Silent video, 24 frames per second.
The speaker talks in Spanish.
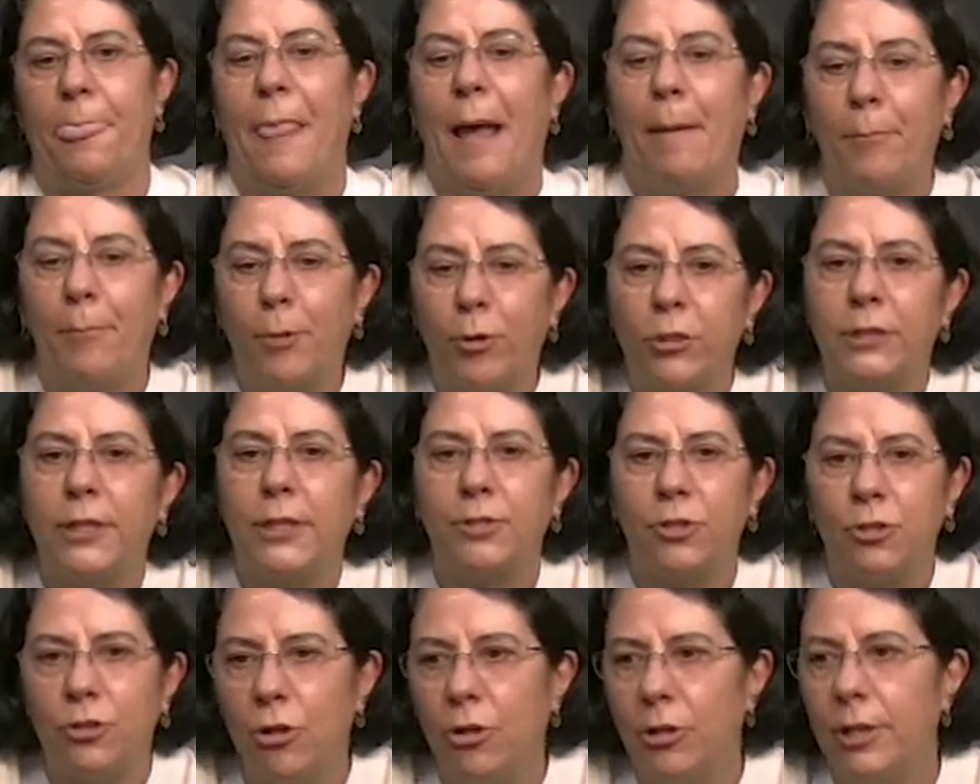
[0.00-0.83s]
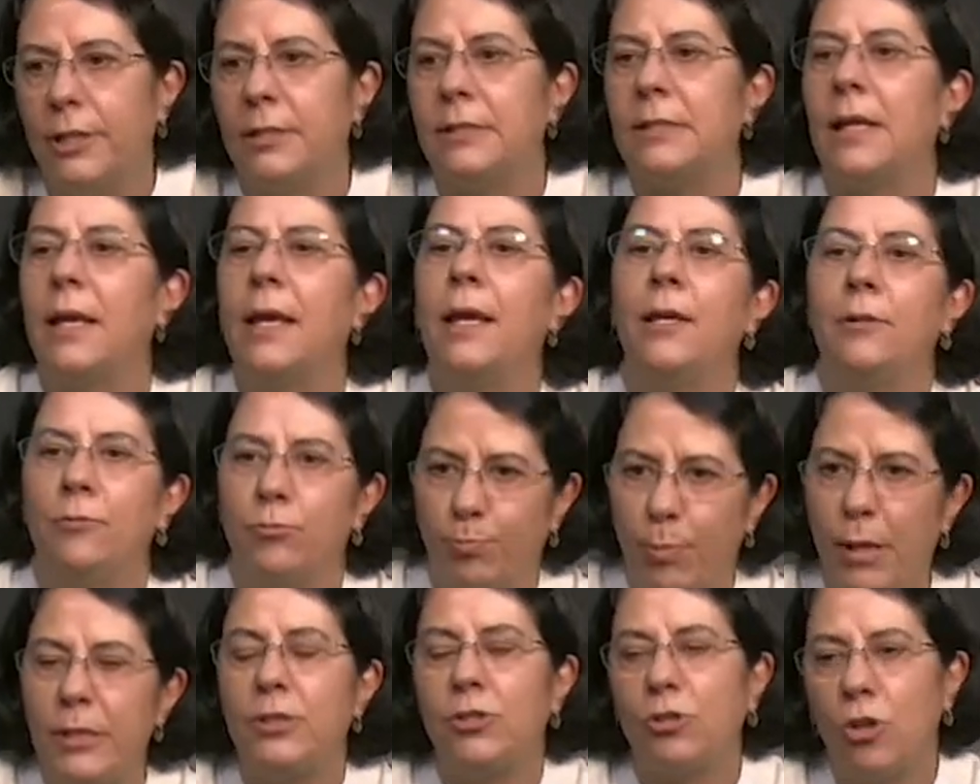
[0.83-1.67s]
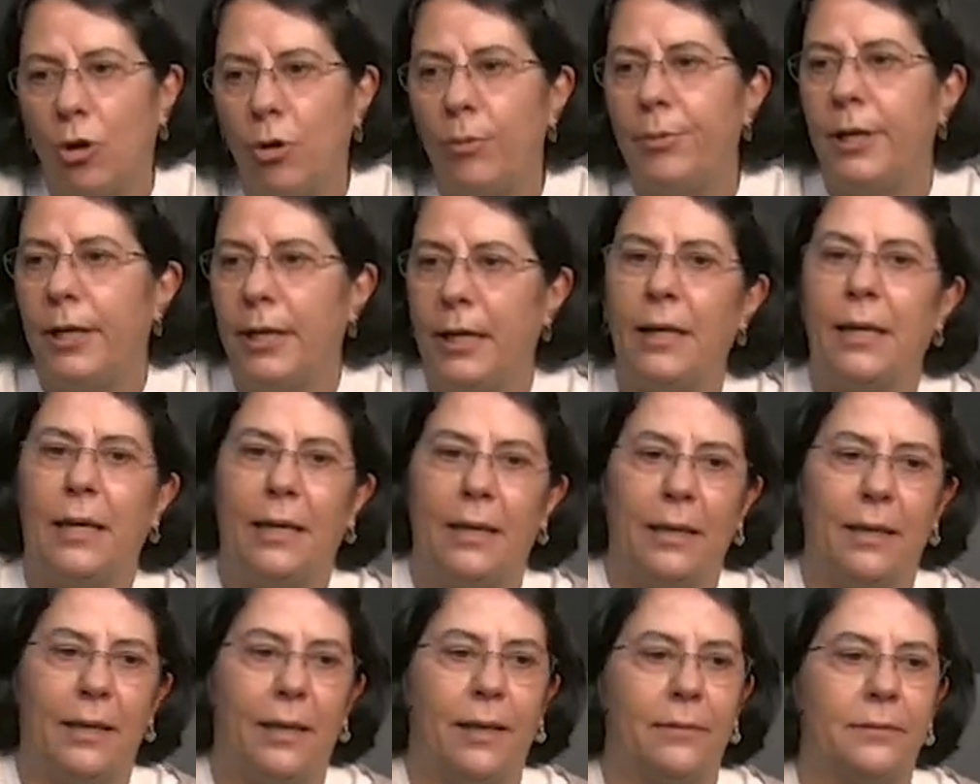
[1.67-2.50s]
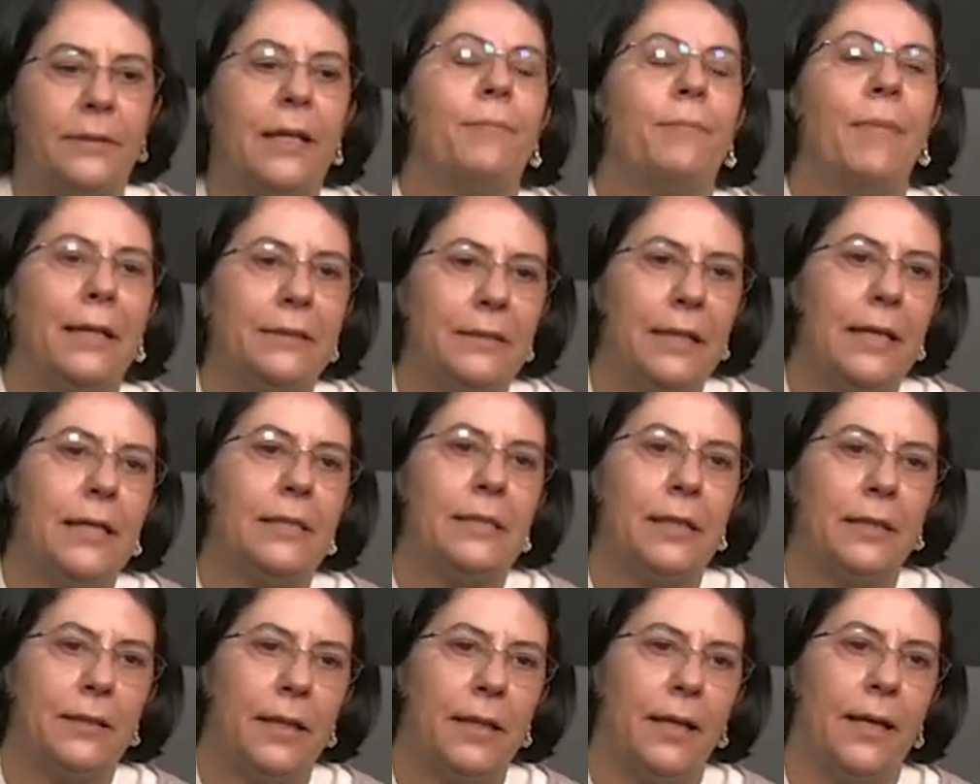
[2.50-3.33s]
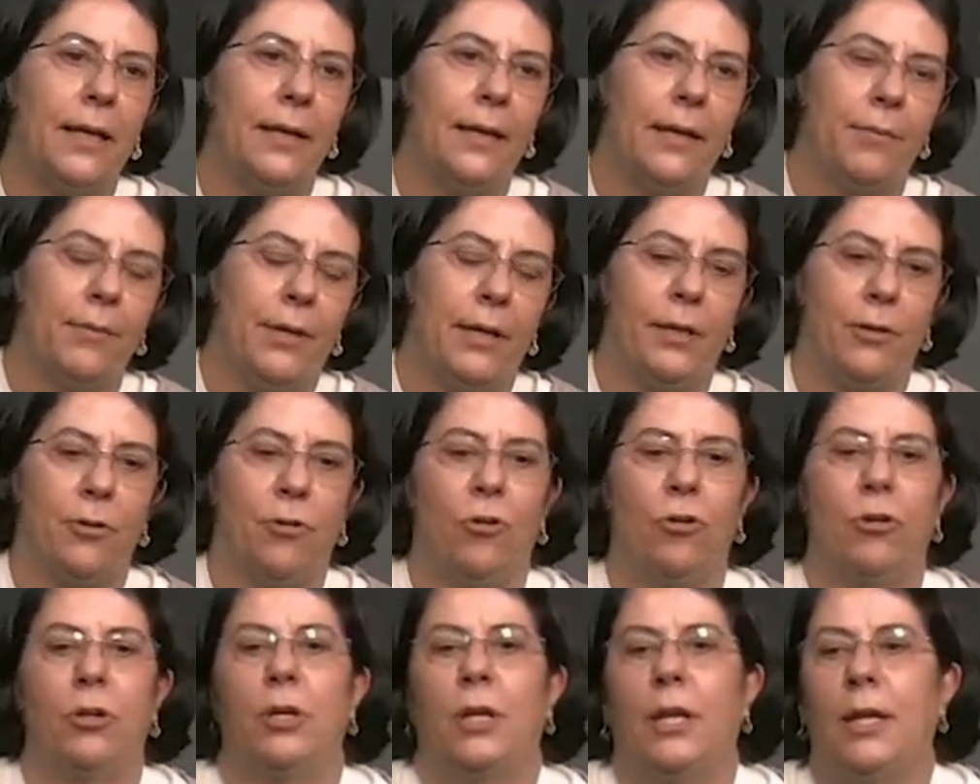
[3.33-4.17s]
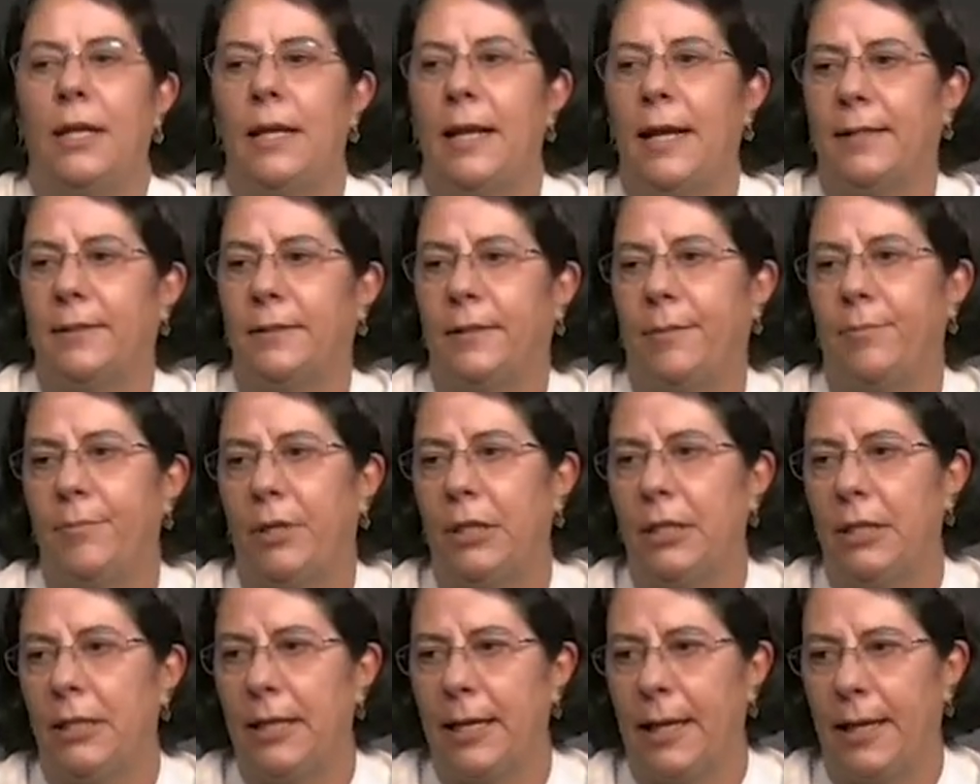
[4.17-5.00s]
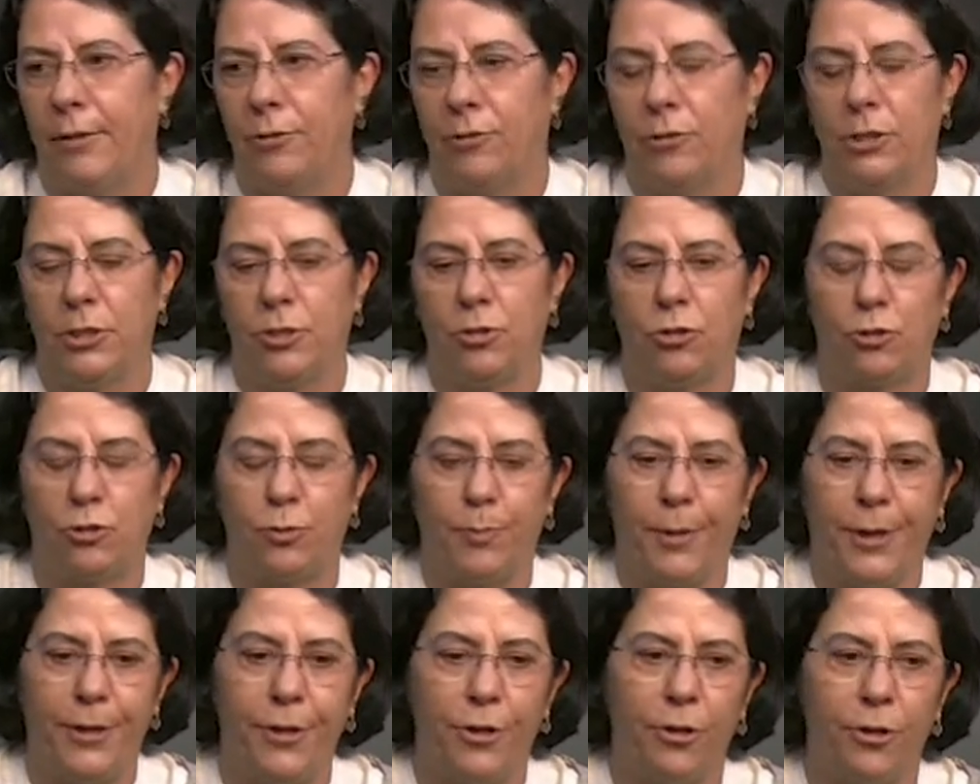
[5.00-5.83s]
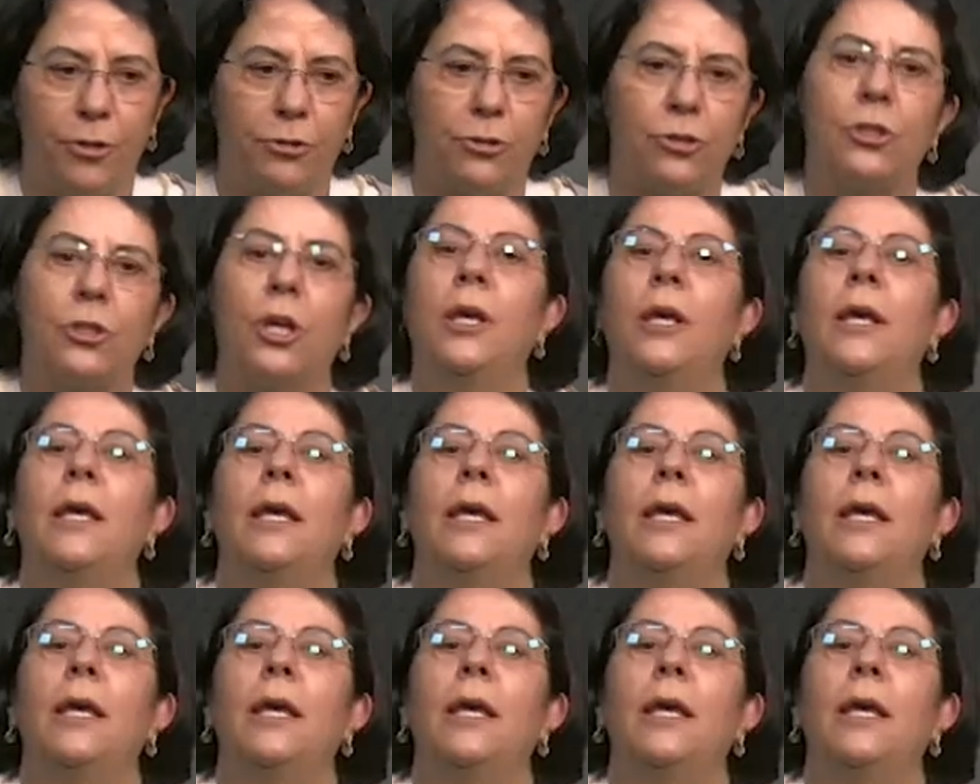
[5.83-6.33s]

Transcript: aportaciones pues sobre temáticas que tengan que ver con el arte mexicano de estos periodos.